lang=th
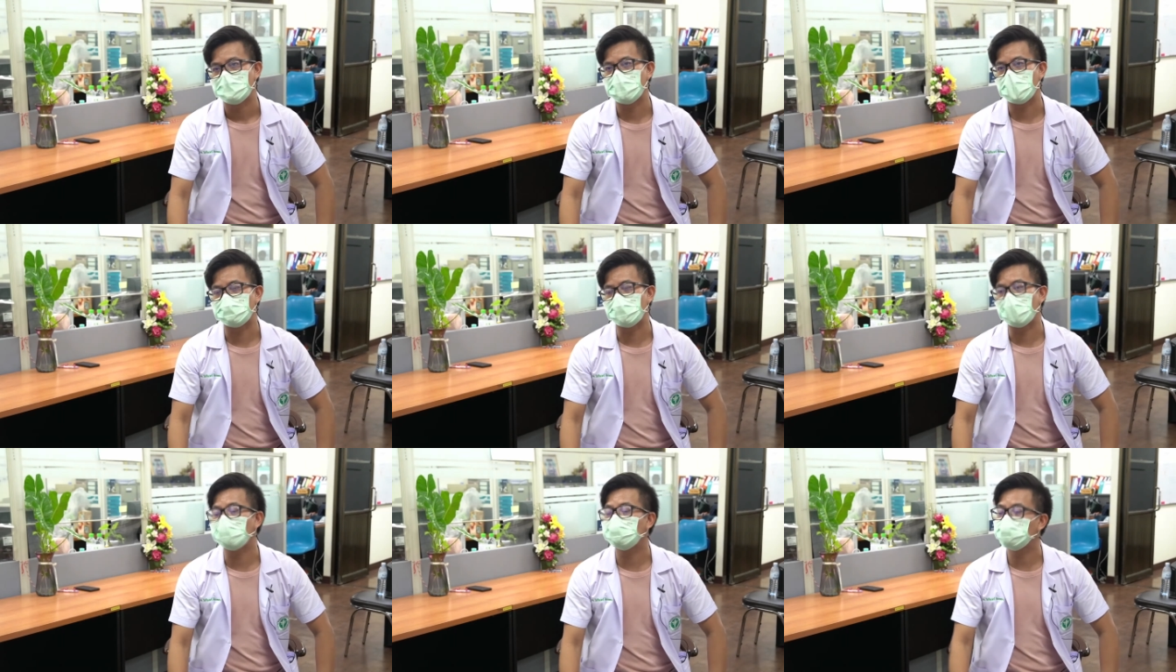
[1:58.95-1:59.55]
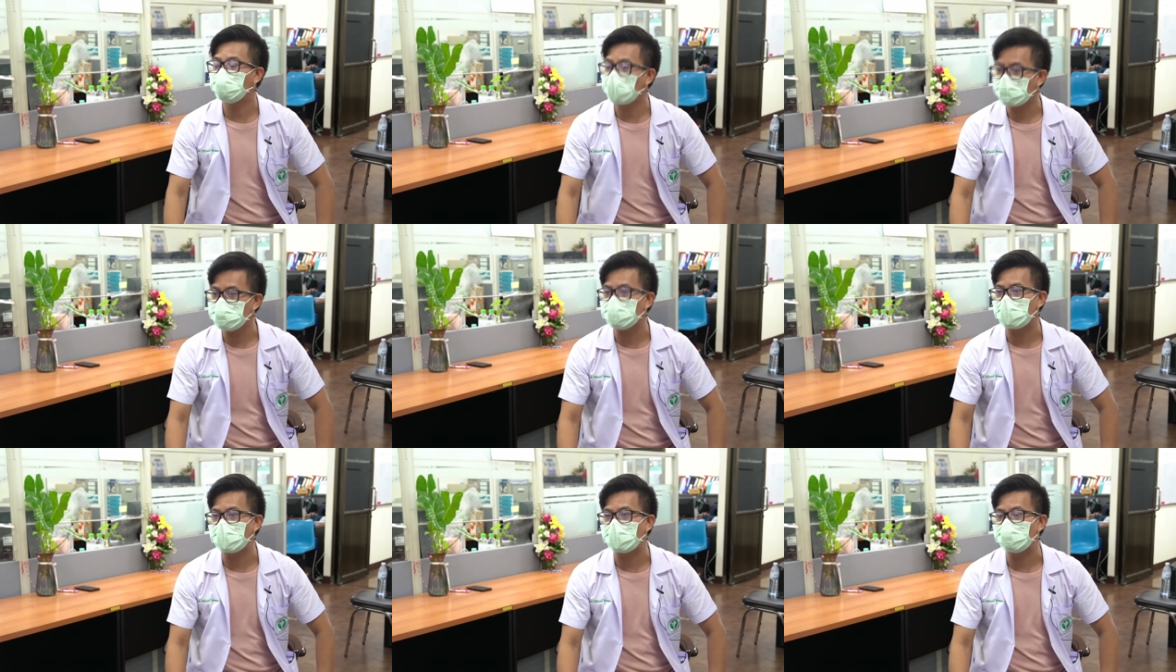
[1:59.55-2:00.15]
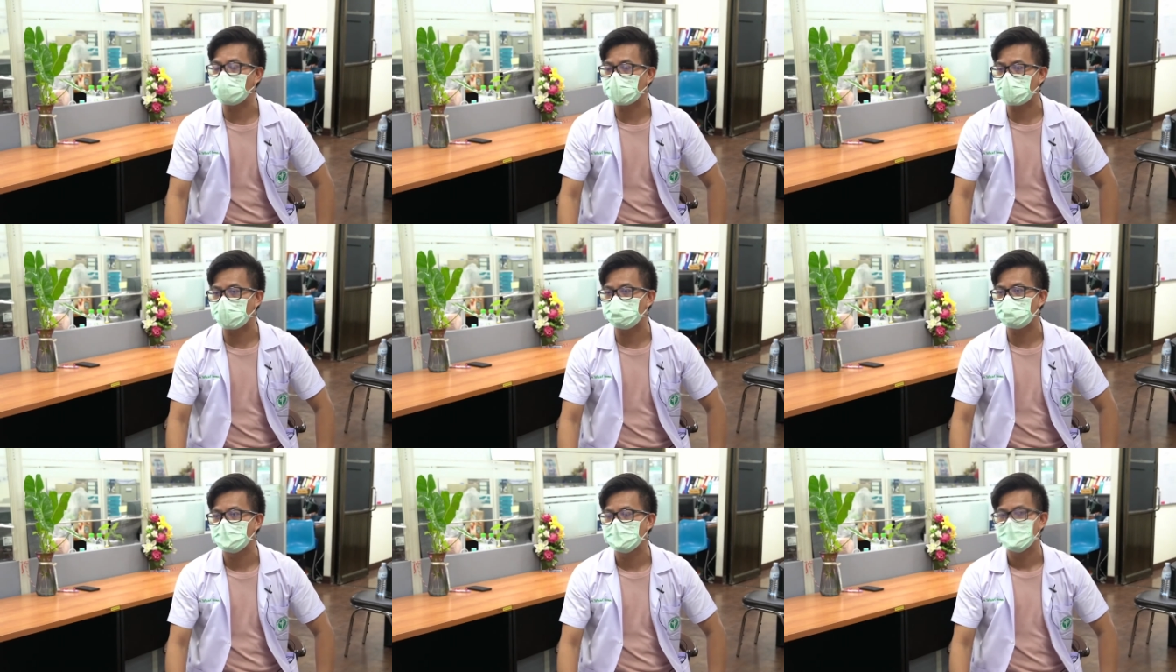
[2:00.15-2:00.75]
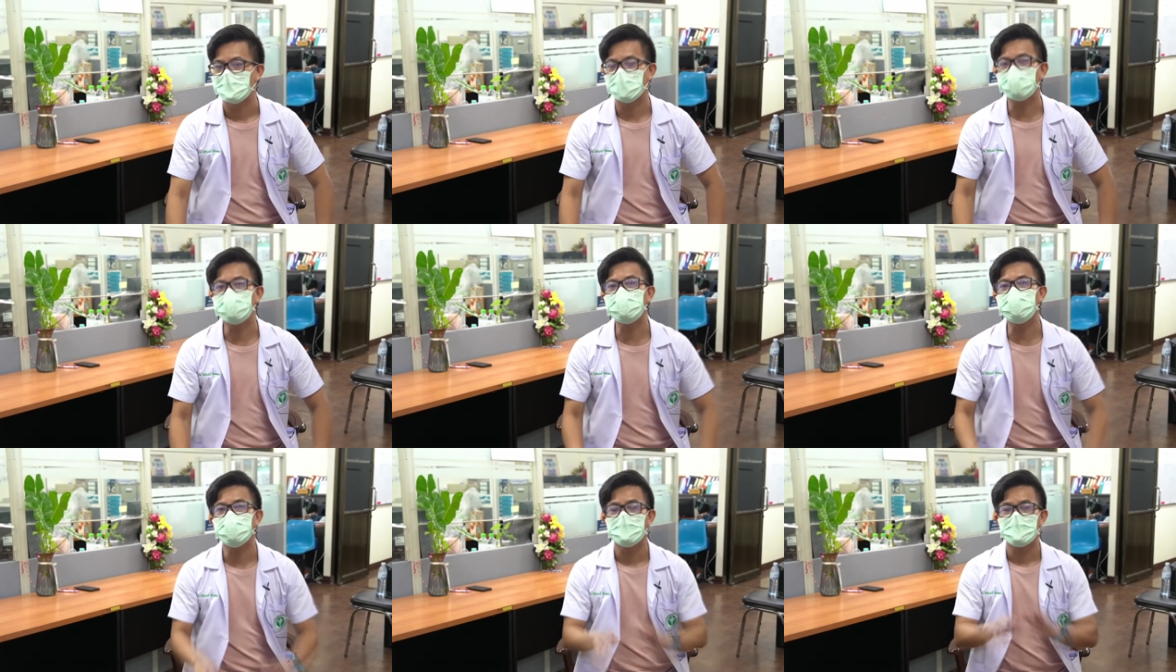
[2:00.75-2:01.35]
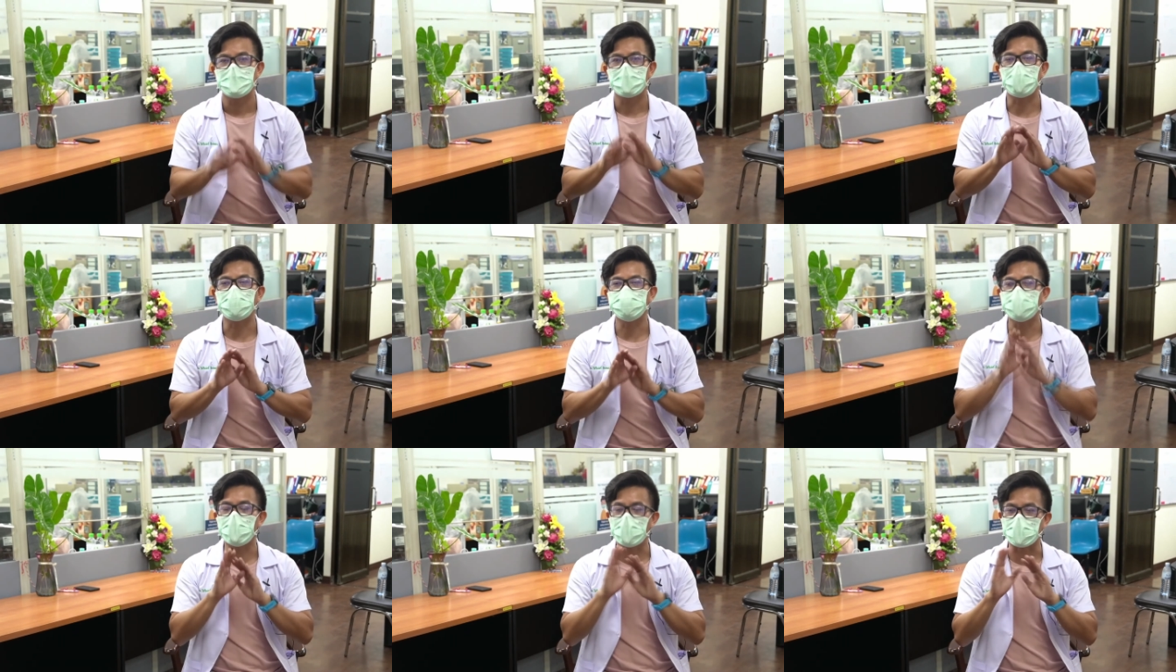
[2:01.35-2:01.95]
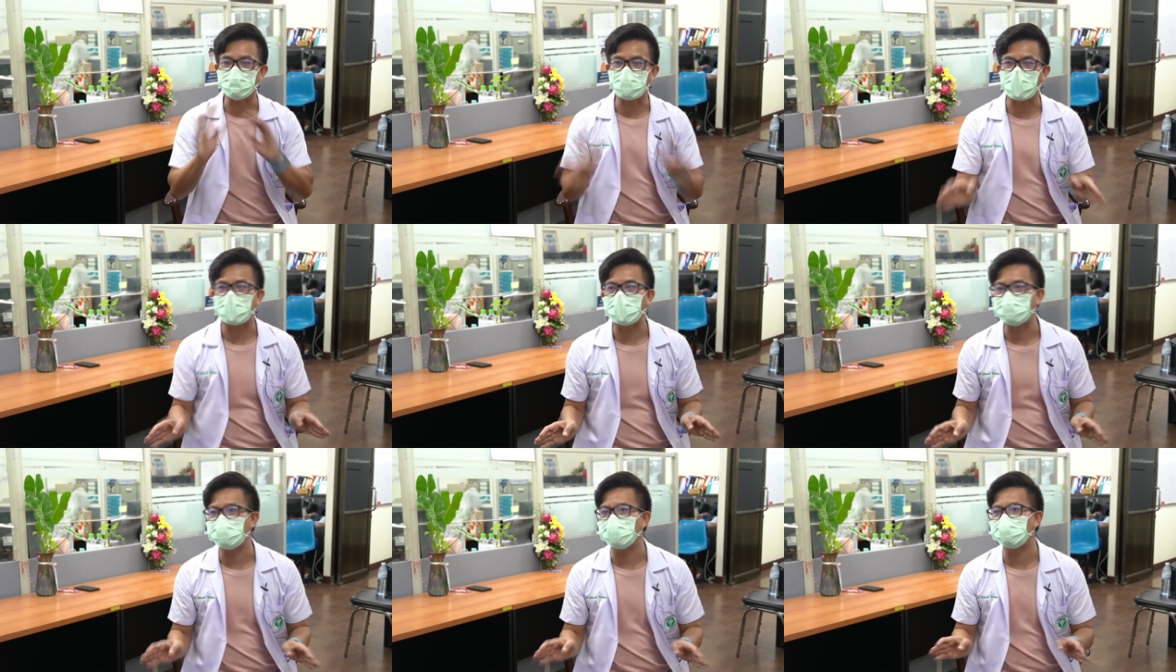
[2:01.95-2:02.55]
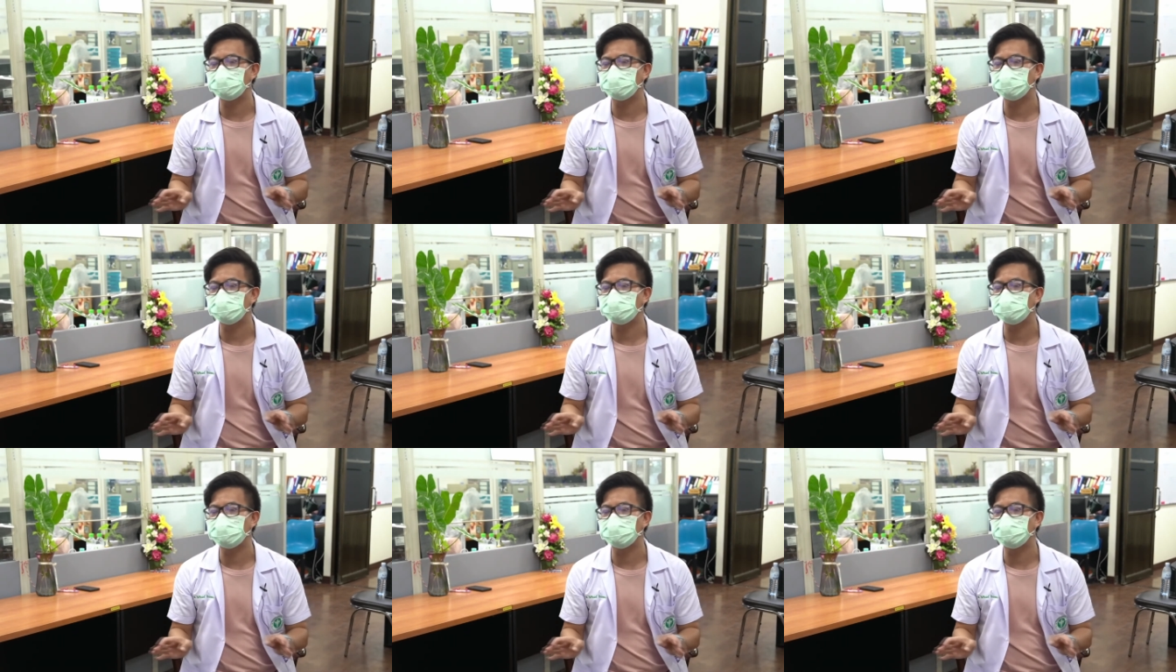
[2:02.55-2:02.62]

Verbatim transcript: แบบครบถ้วนดีแล้วนะคะก็คือคนที่ออกไปเนี่ย